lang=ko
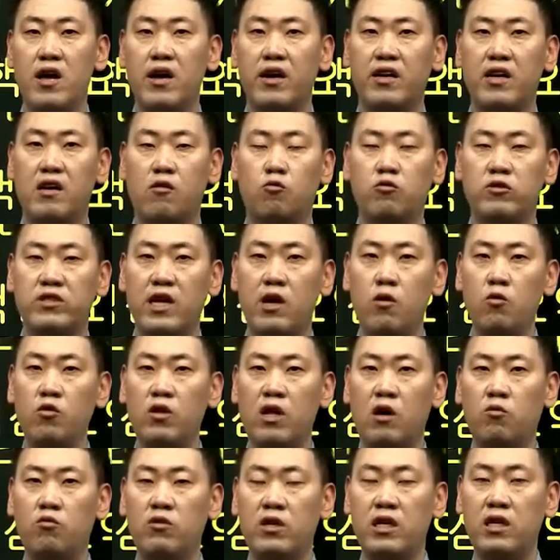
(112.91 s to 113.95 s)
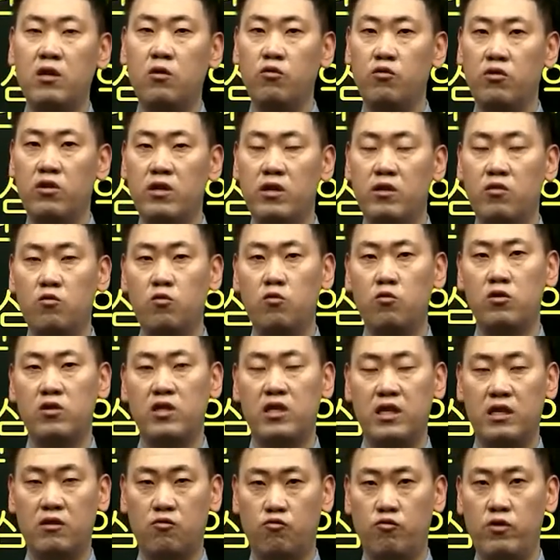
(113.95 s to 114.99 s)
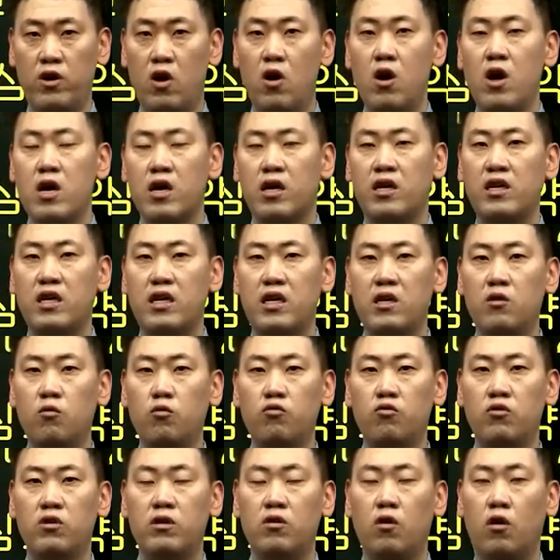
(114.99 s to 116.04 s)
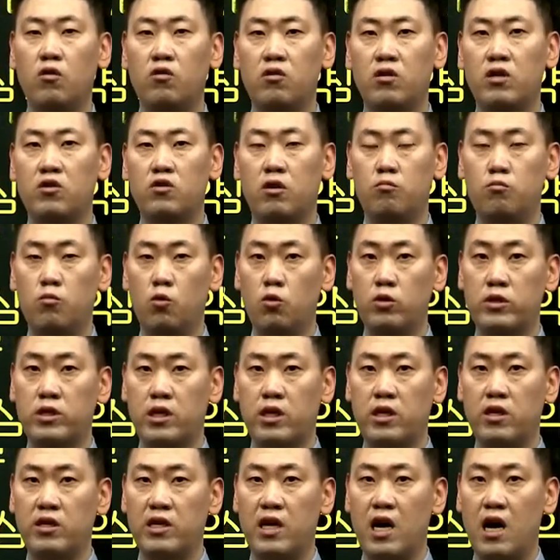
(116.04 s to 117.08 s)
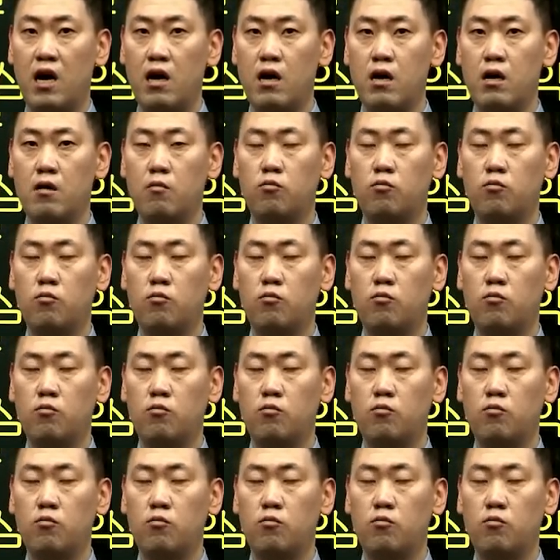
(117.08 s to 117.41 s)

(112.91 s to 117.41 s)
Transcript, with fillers: 그래갖고 새로 나오는 이론들도 있고요. 그 이론들을 어떻게 접목을 시키느냐.